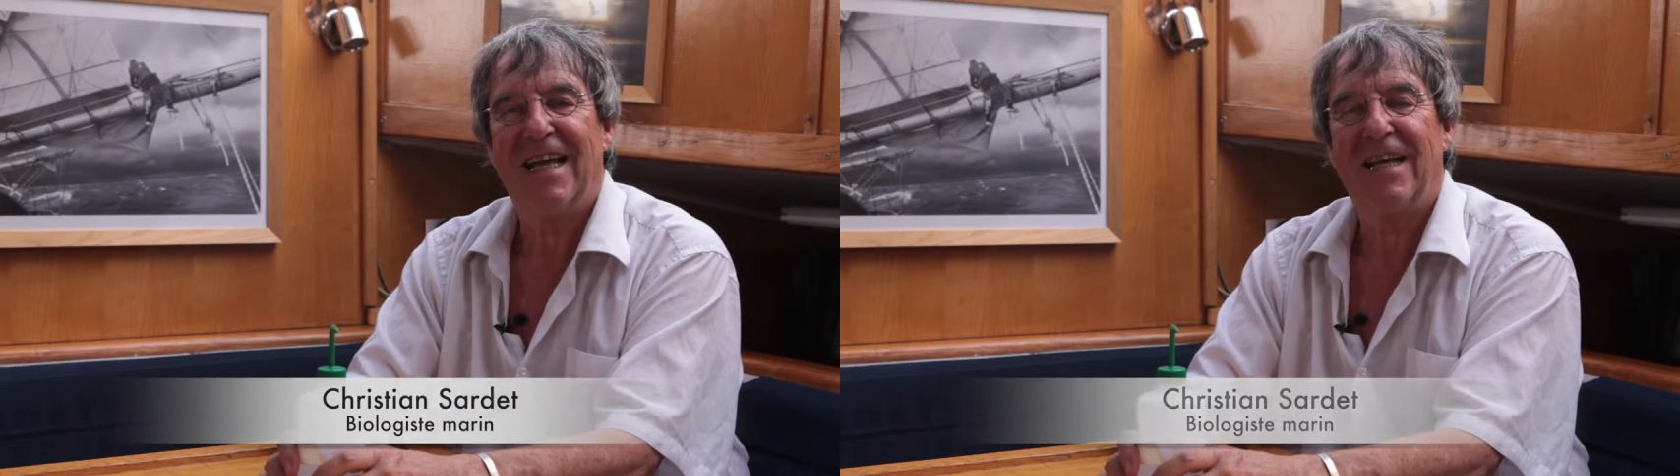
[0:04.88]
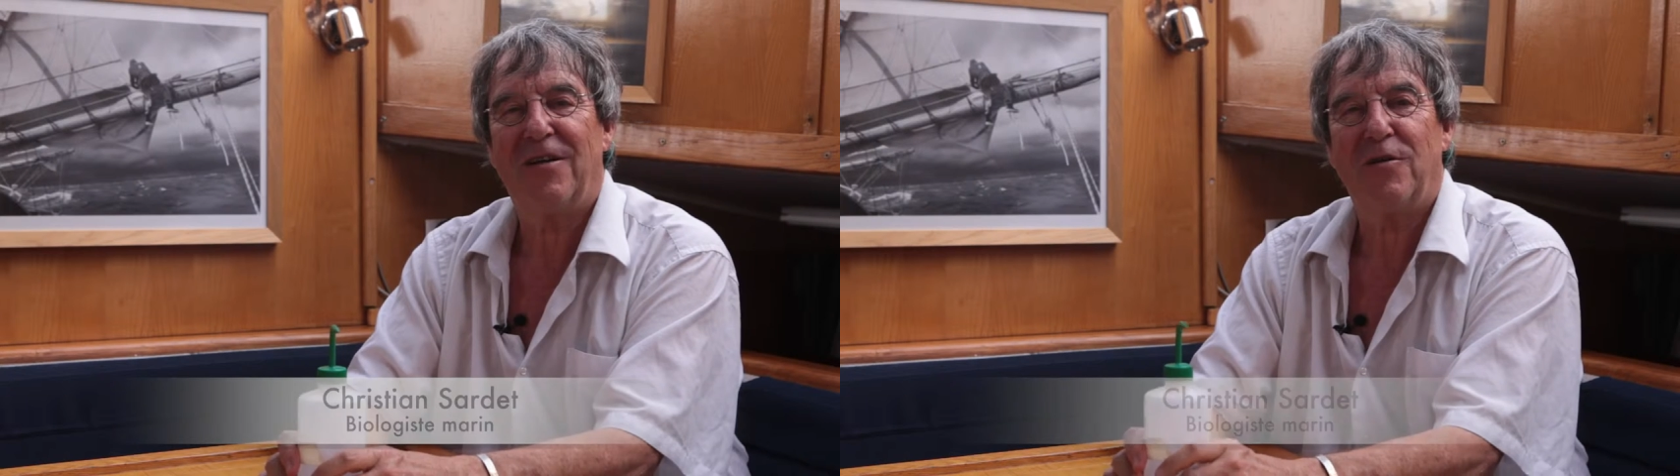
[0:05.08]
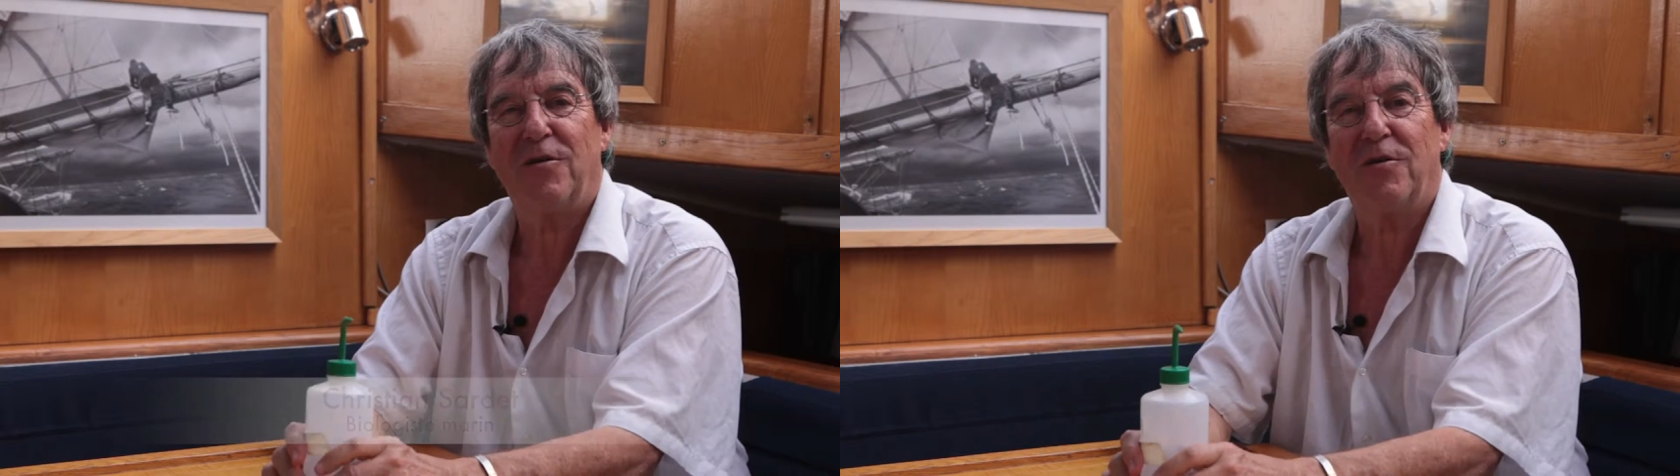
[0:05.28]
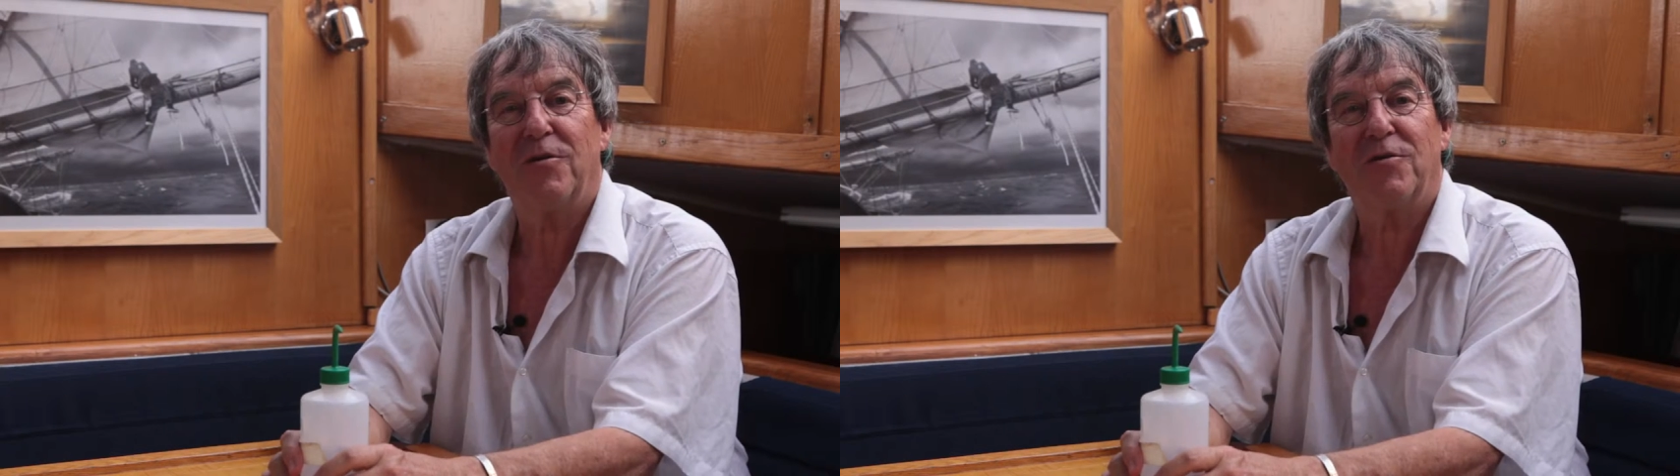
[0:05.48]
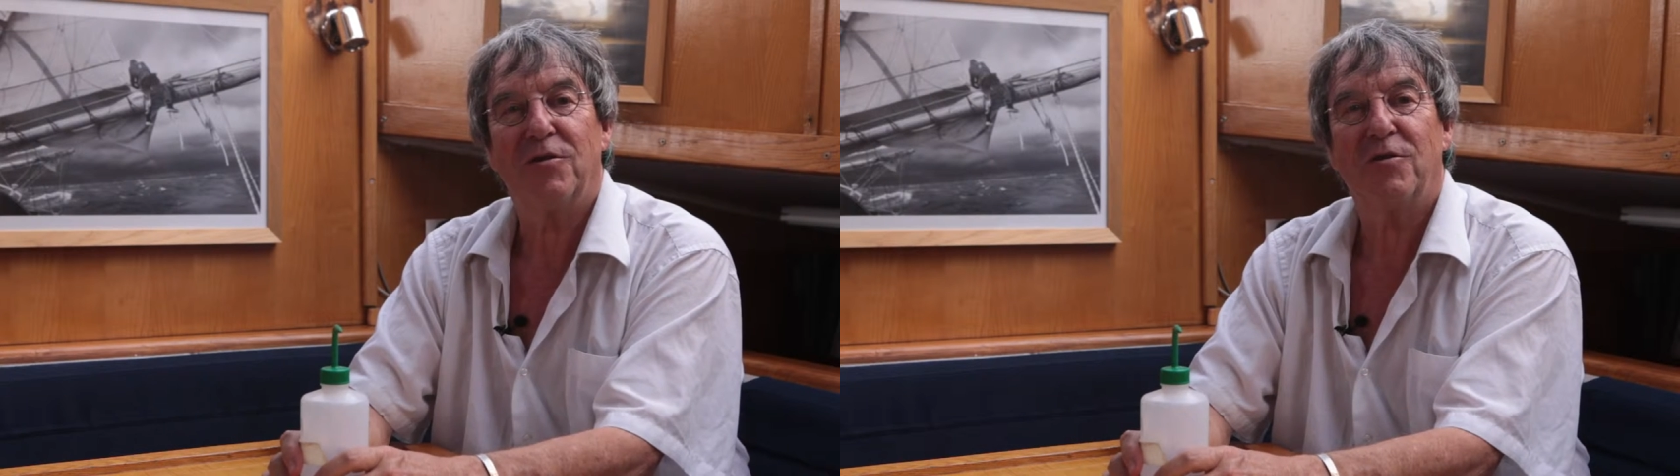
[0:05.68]
Alors,
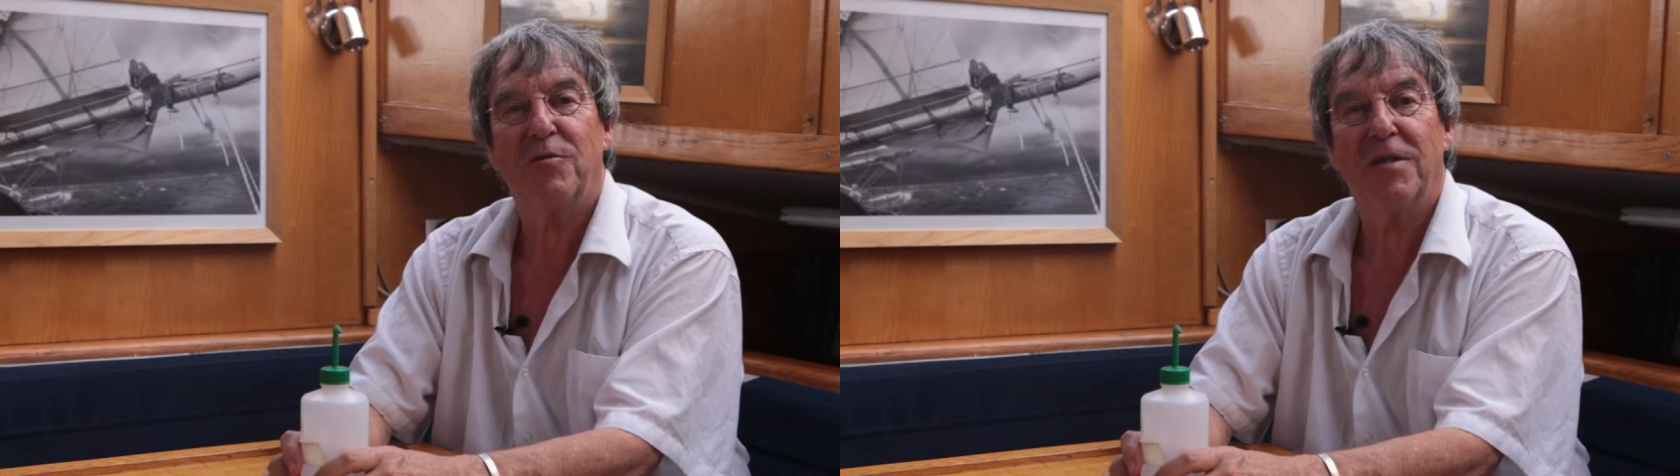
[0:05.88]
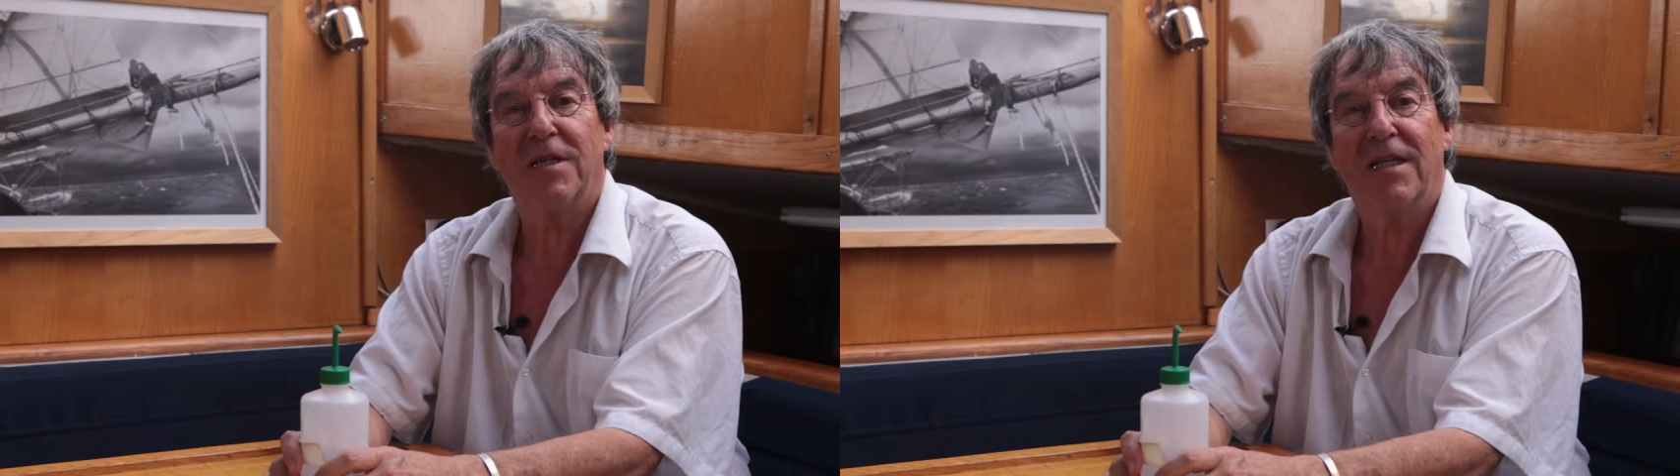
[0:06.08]
euh, je suis